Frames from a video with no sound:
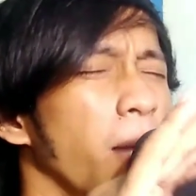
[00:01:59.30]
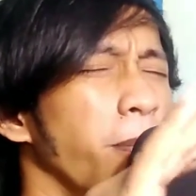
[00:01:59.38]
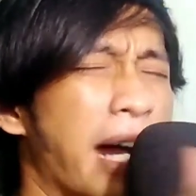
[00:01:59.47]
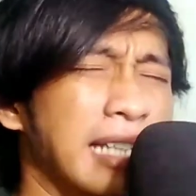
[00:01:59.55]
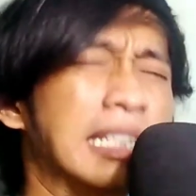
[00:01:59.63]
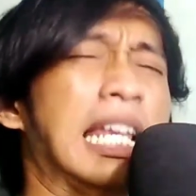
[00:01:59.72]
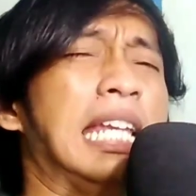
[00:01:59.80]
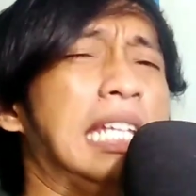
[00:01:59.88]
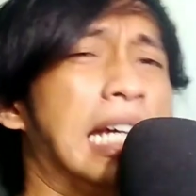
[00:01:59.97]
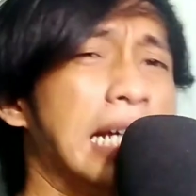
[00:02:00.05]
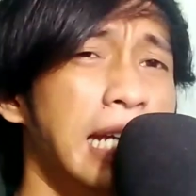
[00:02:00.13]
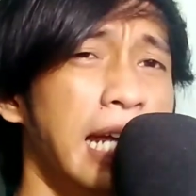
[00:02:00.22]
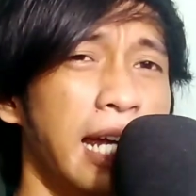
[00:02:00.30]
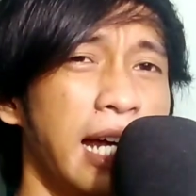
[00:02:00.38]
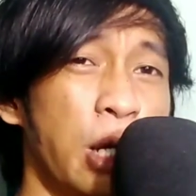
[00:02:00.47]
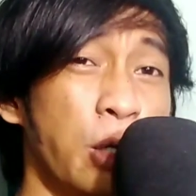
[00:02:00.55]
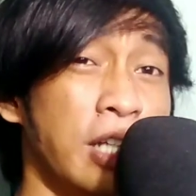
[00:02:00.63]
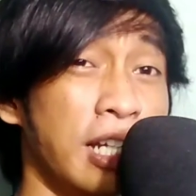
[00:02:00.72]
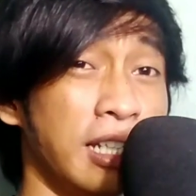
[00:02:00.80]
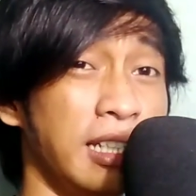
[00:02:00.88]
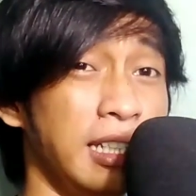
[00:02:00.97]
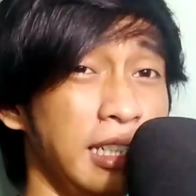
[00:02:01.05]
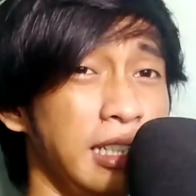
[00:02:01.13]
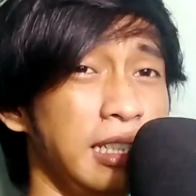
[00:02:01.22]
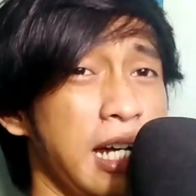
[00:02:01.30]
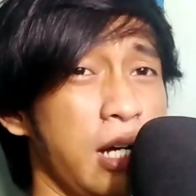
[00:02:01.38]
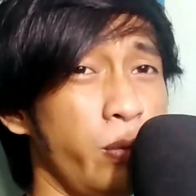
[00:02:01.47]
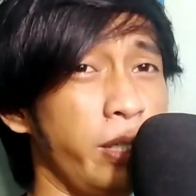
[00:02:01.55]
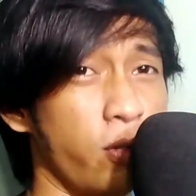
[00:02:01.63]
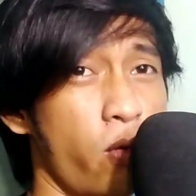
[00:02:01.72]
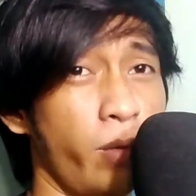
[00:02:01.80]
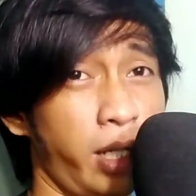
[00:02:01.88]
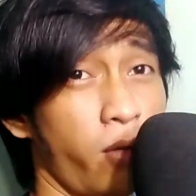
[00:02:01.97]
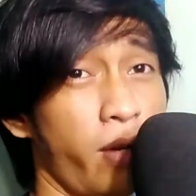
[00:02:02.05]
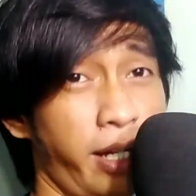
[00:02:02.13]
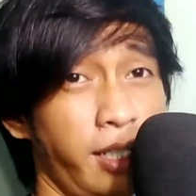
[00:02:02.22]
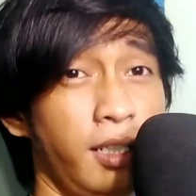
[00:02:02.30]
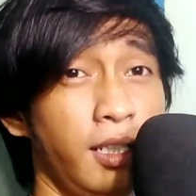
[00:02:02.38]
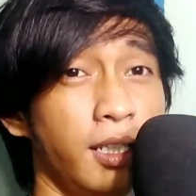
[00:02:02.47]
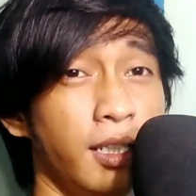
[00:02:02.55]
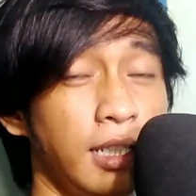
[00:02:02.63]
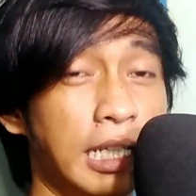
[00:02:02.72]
penghasilan yang gede kalau dari yang wingo-wingo kayak gini.